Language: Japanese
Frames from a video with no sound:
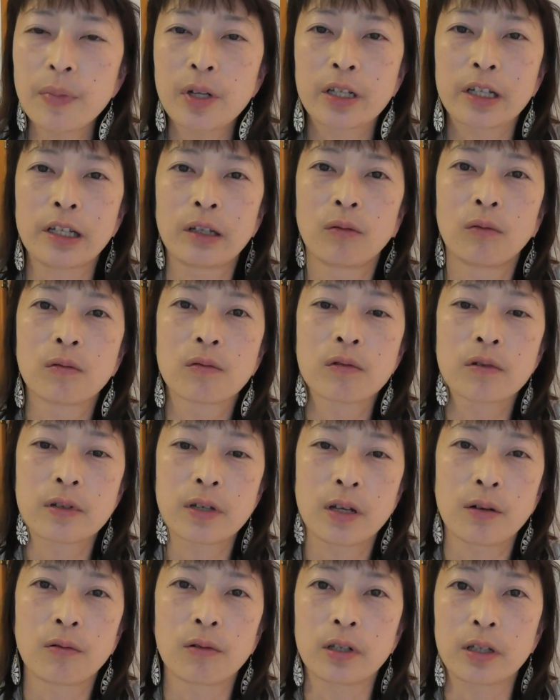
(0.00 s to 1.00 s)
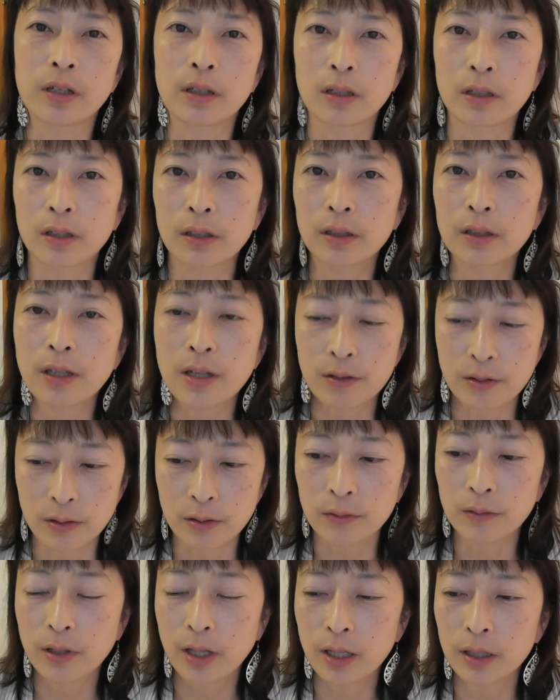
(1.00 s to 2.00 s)
ぱ基本セオリーで
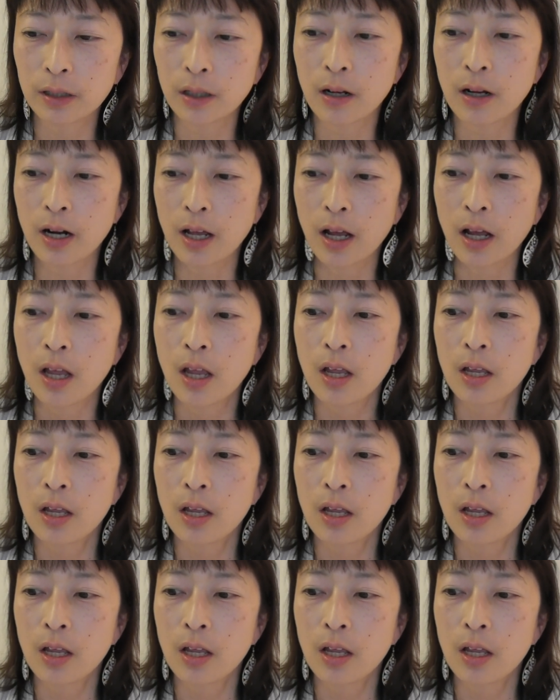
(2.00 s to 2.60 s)
すよねだから